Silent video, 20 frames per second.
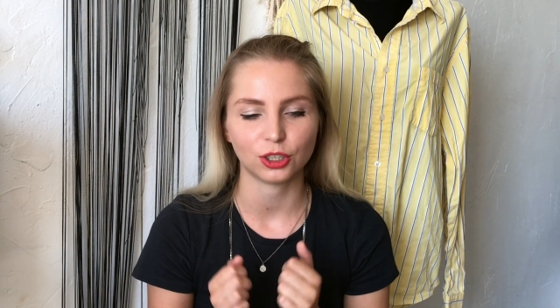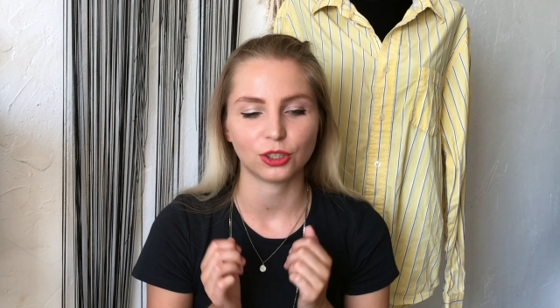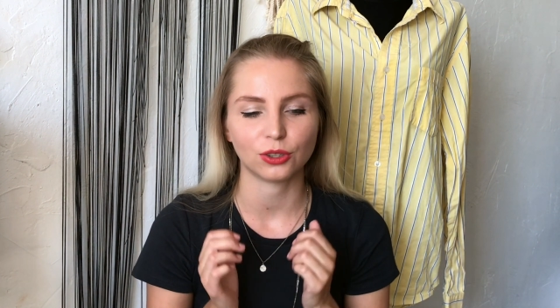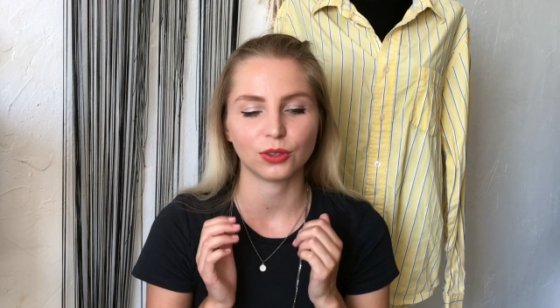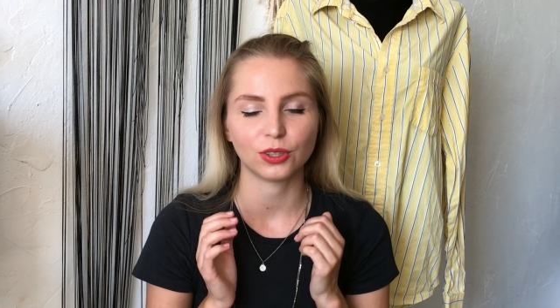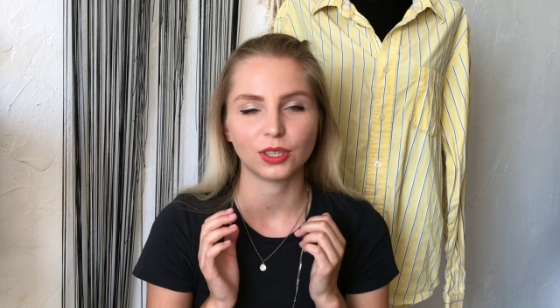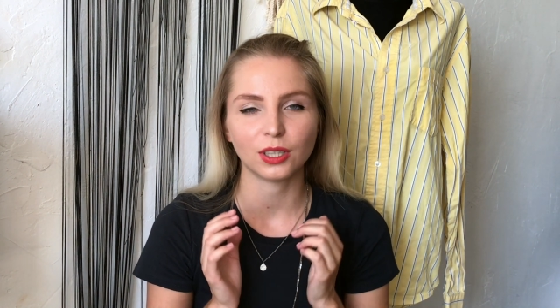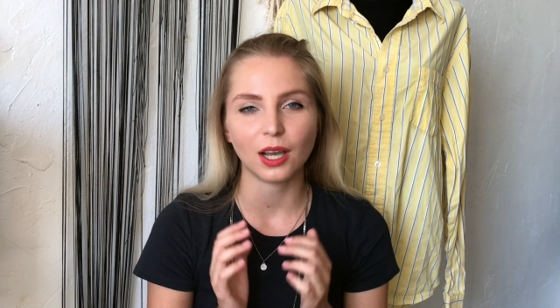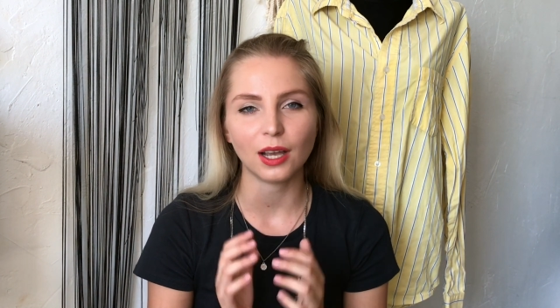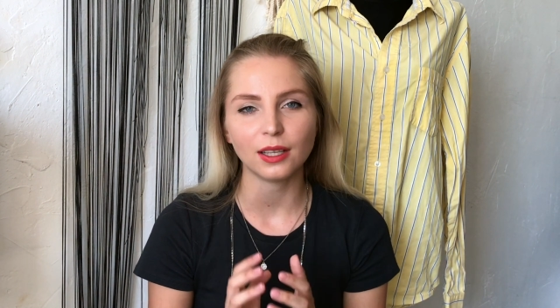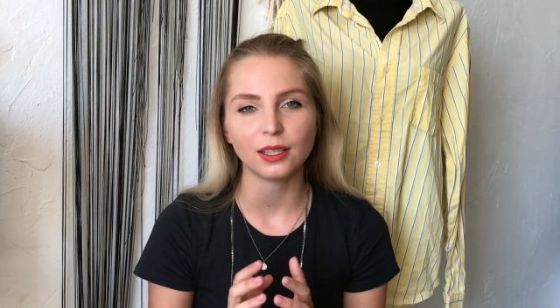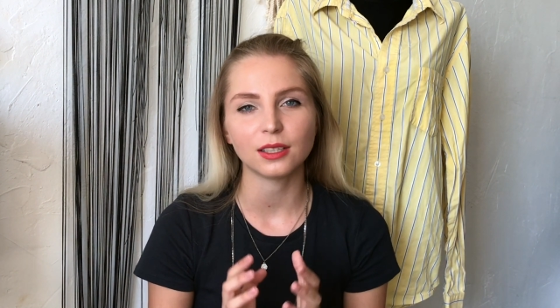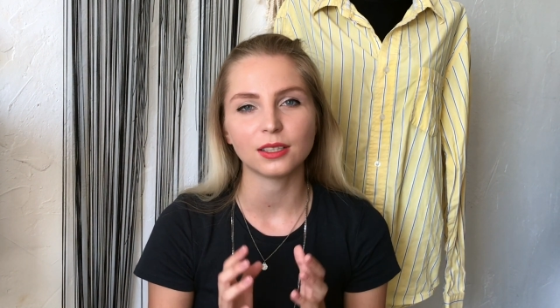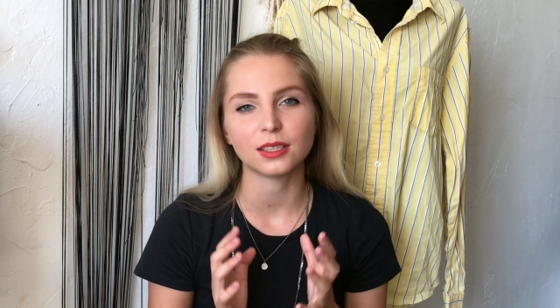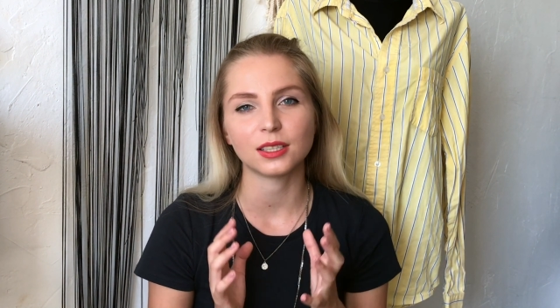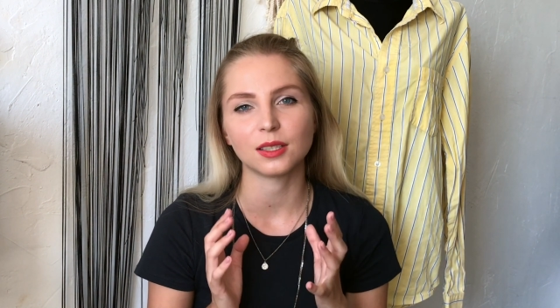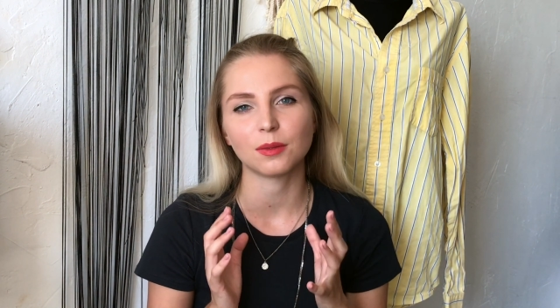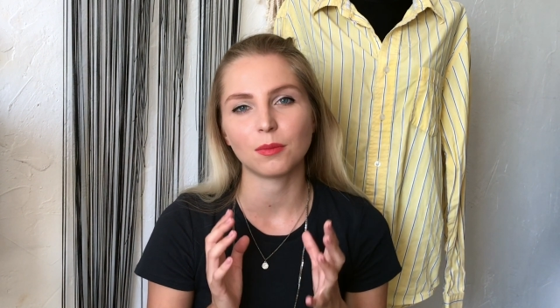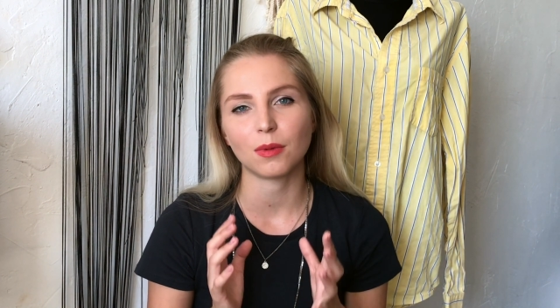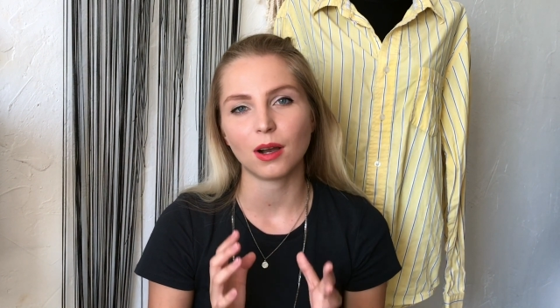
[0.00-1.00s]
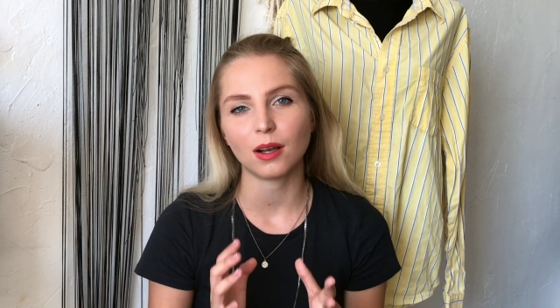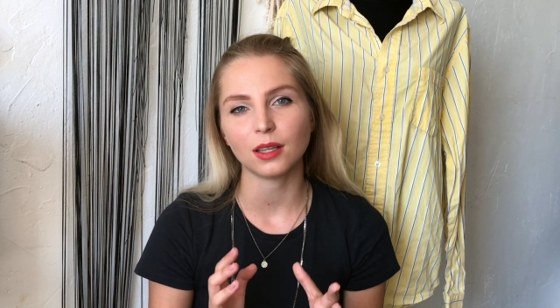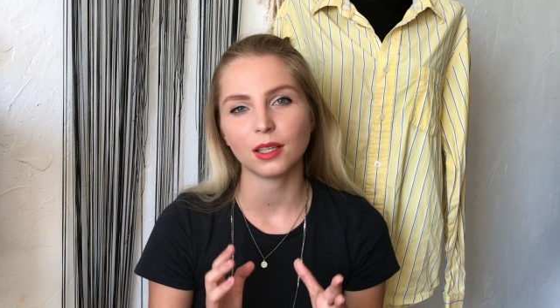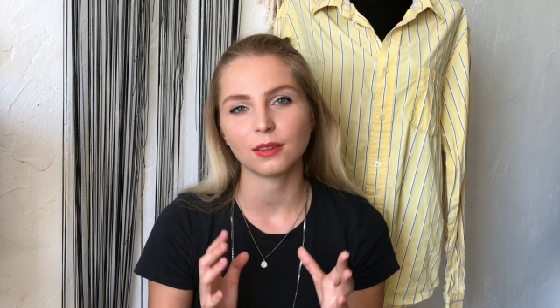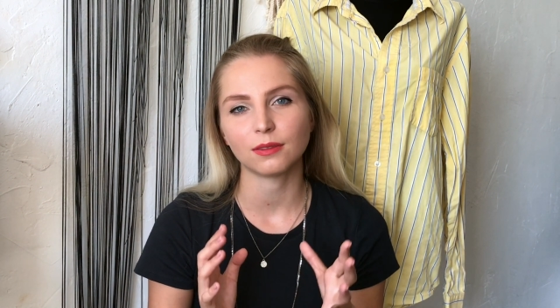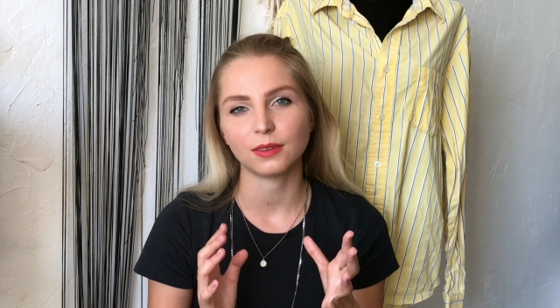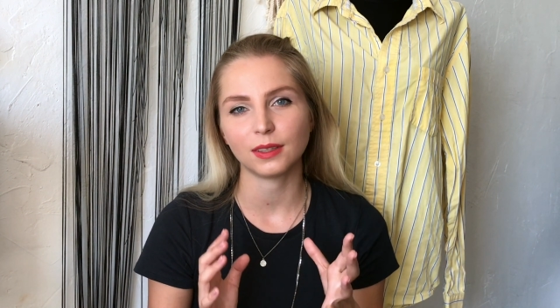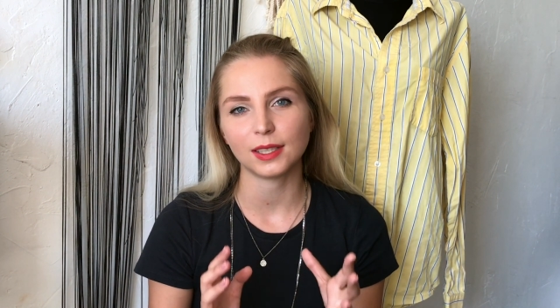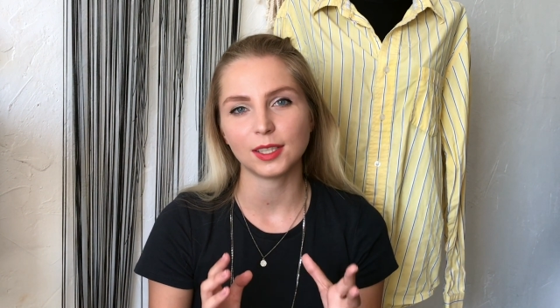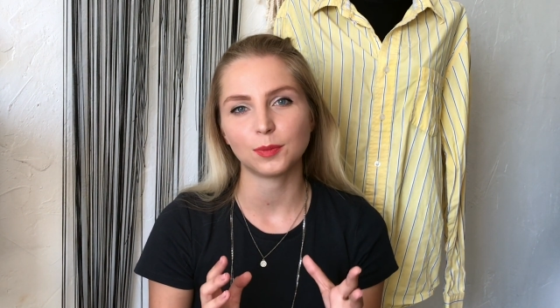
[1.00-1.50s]
что я не
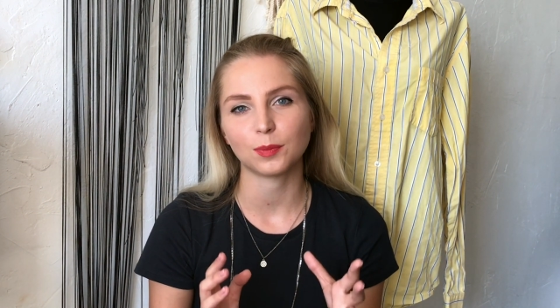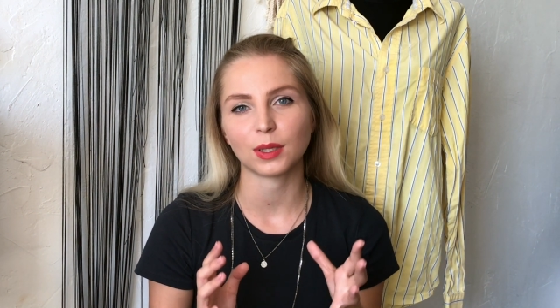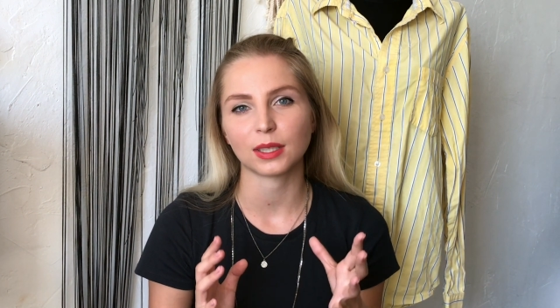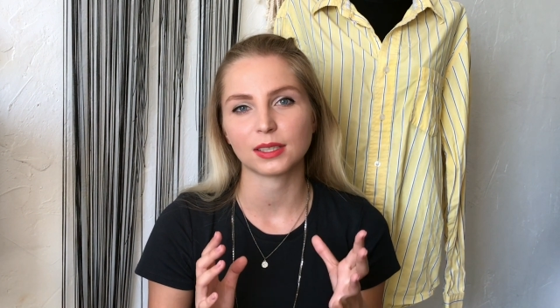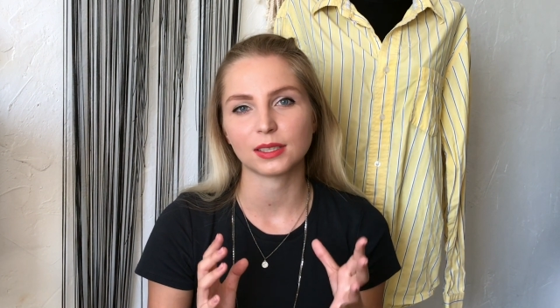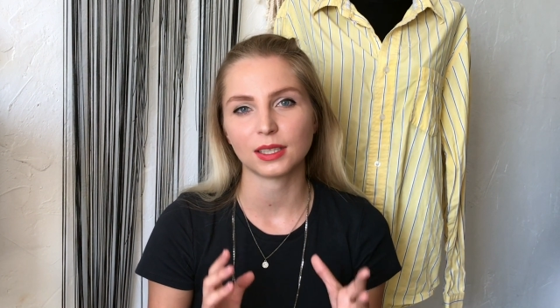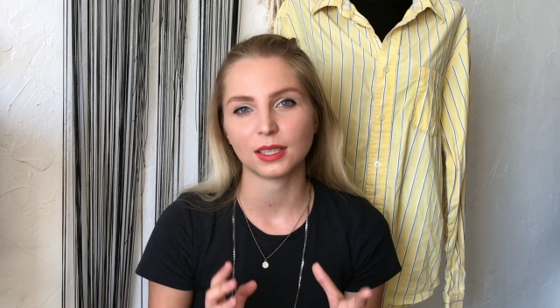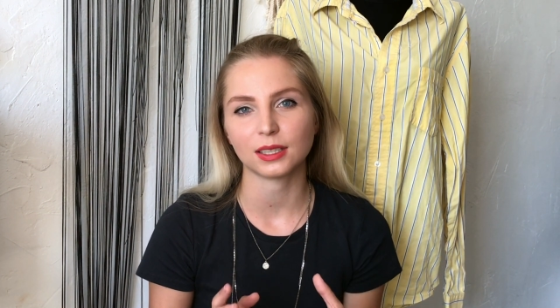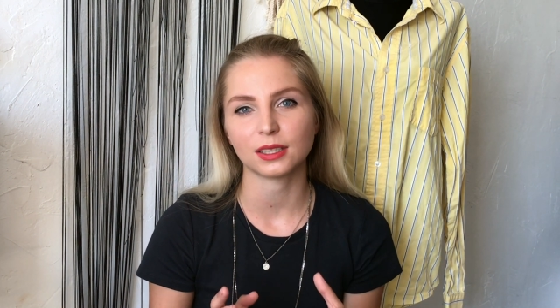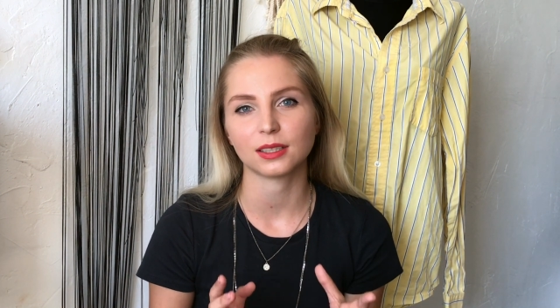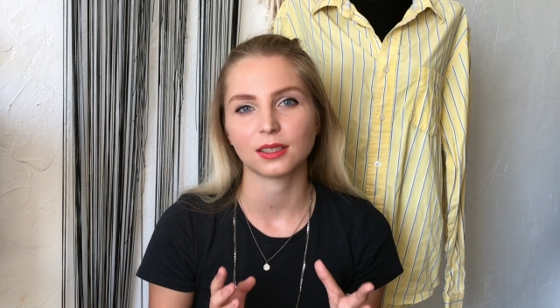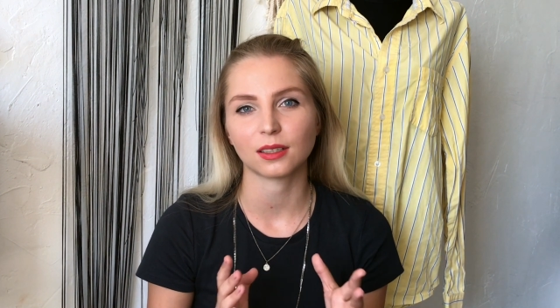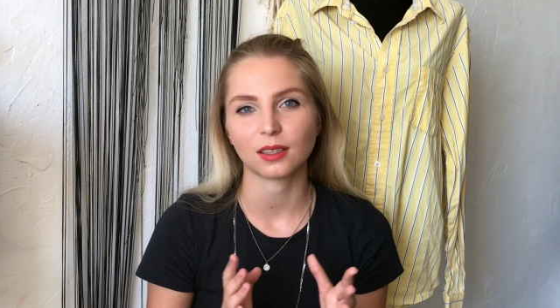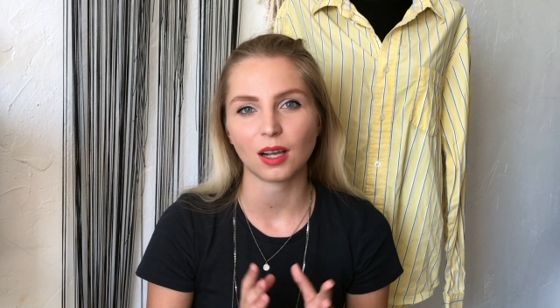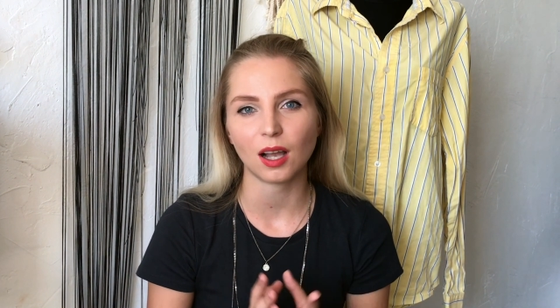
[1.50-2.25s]
снимала весь процесс на